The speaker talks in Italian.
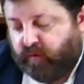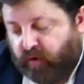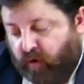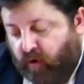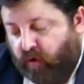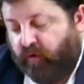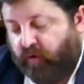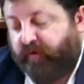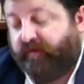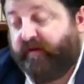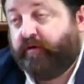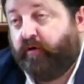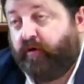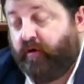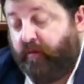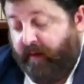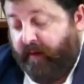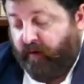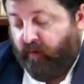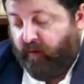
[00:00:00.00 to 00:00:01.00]
trono di
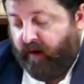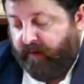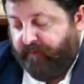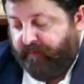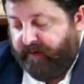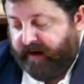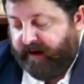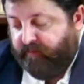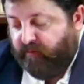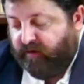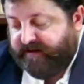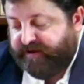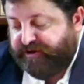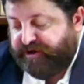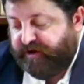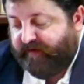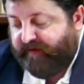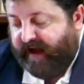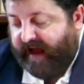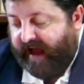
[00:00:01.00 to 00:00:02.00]
Vittorio Emanuele I
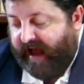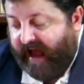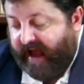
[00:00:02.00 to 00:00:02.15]
esigeva,